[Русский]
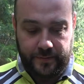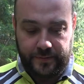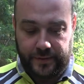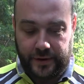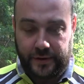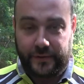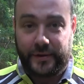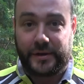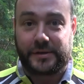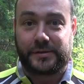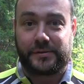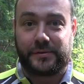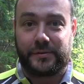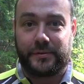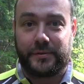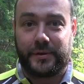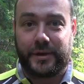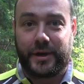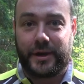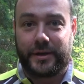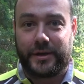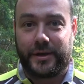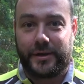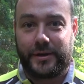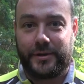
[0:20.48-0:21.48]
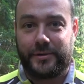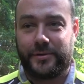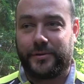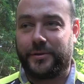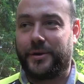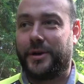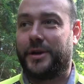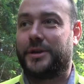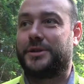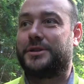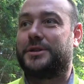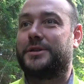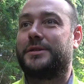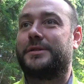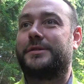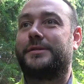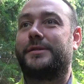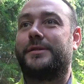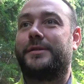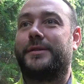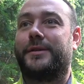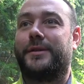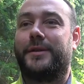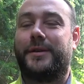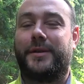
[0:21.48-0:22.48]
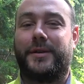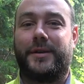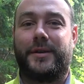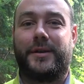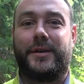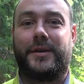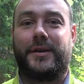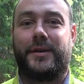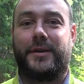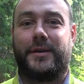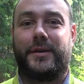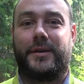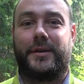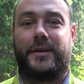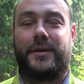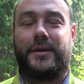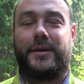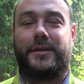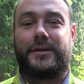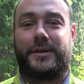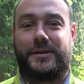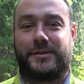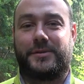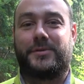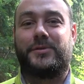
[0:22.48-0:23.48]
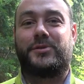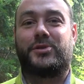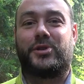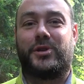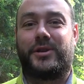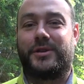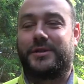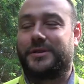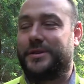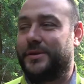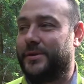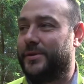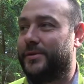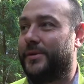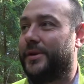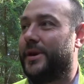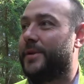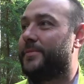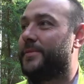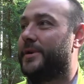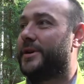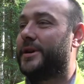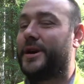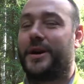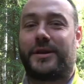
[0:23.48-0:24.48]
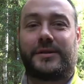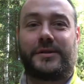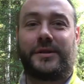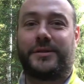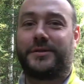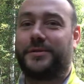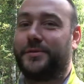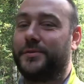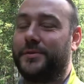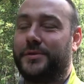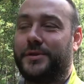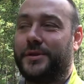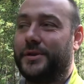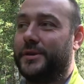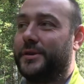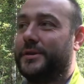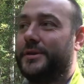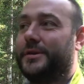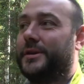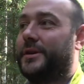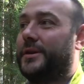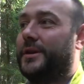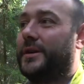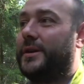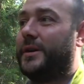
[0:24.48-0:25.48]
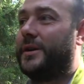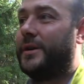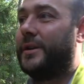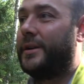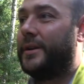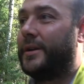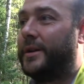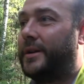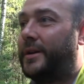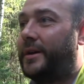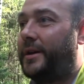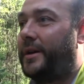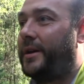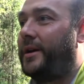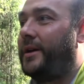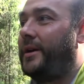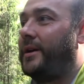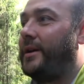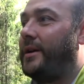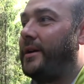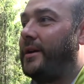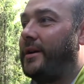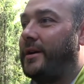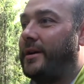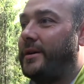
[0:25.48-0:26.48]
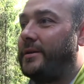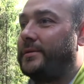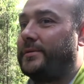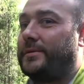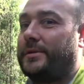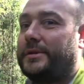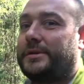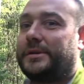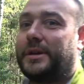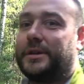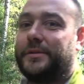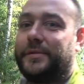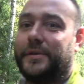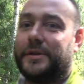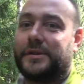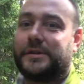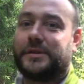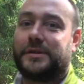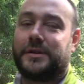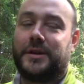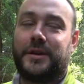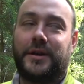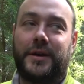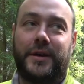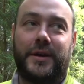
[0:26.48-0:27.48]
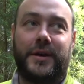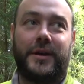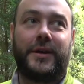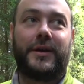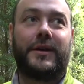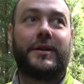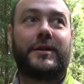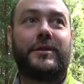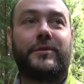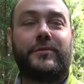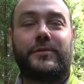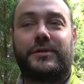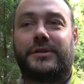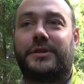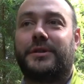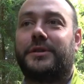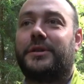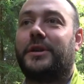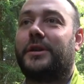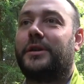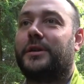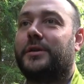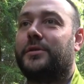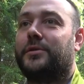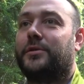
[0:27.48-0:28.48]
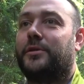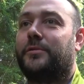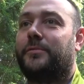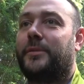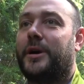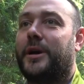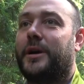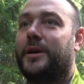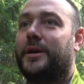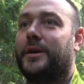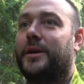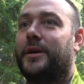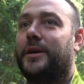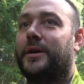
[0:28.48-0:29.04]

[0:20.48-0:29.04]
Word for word: Приветствую на канале Другая Жизнь. Соскучились? Ой, а мы как соскучились. Ну и, соответственно, не усидели дома